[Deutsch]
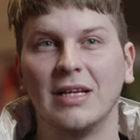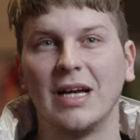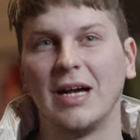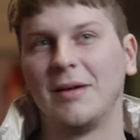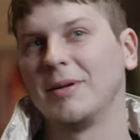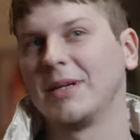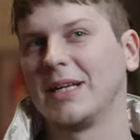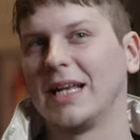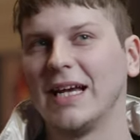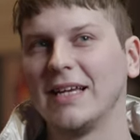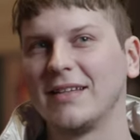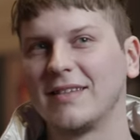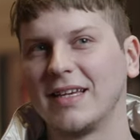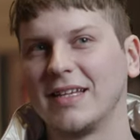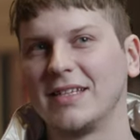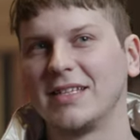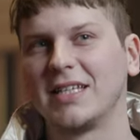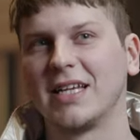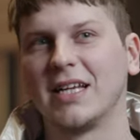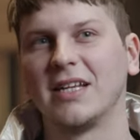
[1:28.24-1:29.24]
Aber
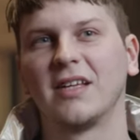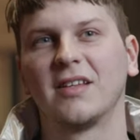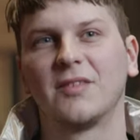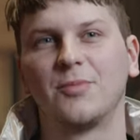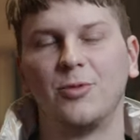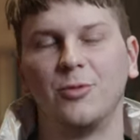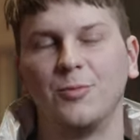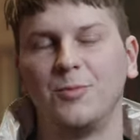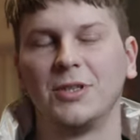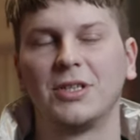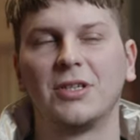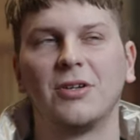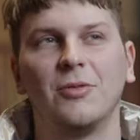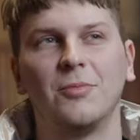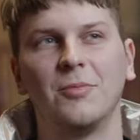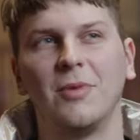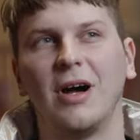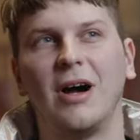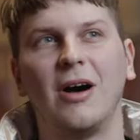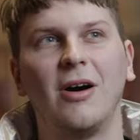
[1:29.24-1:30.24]
gleichzeitig kann das
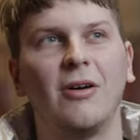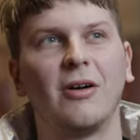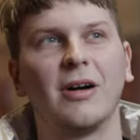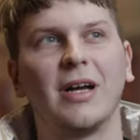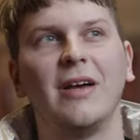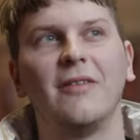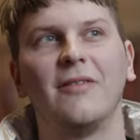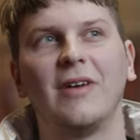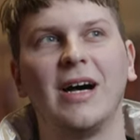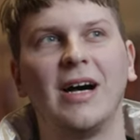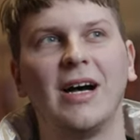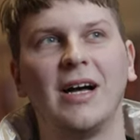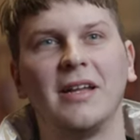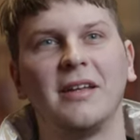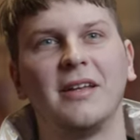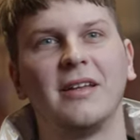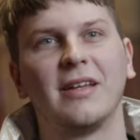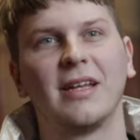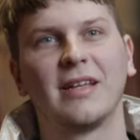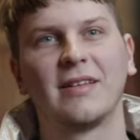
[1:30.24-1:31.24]
Publikum auch
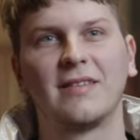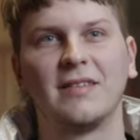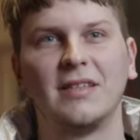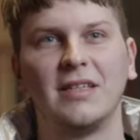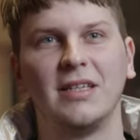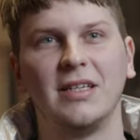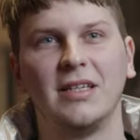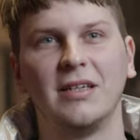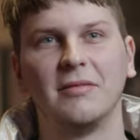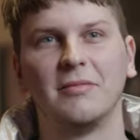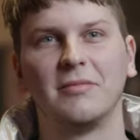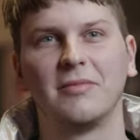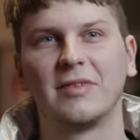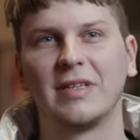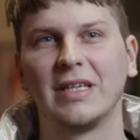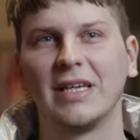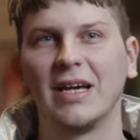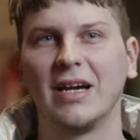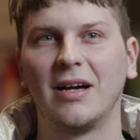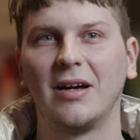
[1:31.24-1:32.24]
erwarten, dass sie
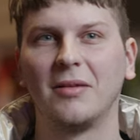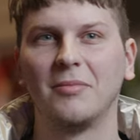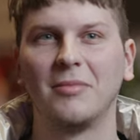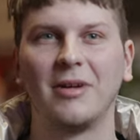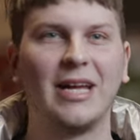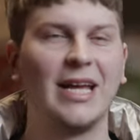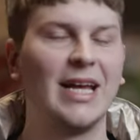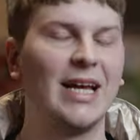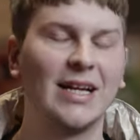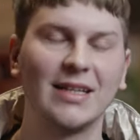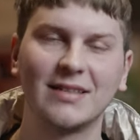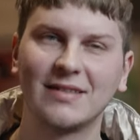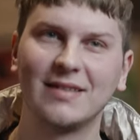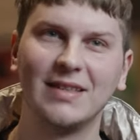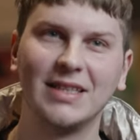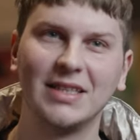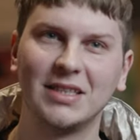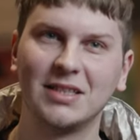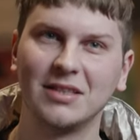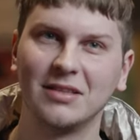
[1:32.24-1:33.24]
sehr
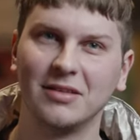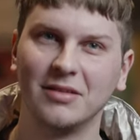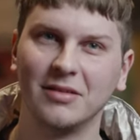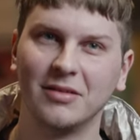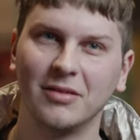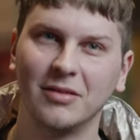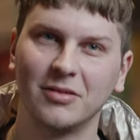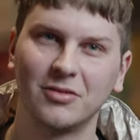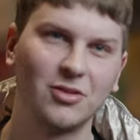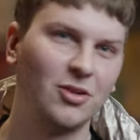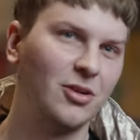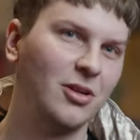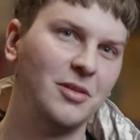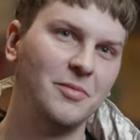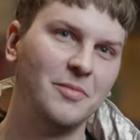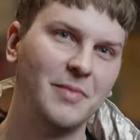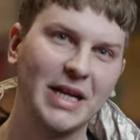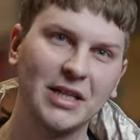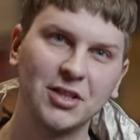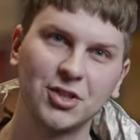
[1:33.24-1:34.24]
herzlichen,
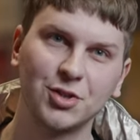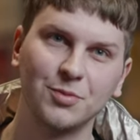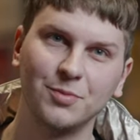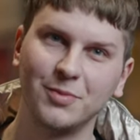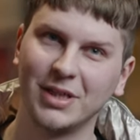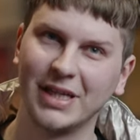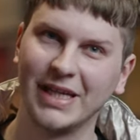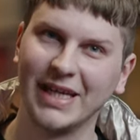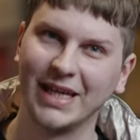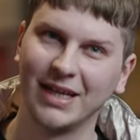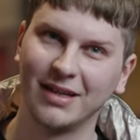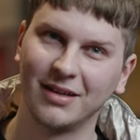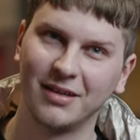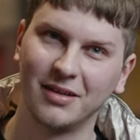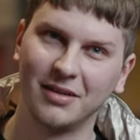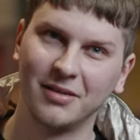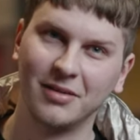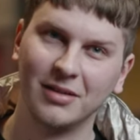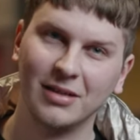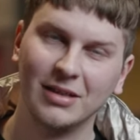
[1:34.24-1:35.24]
tollen Menschen
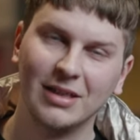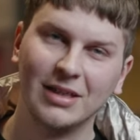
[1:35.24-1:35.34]
begegnen,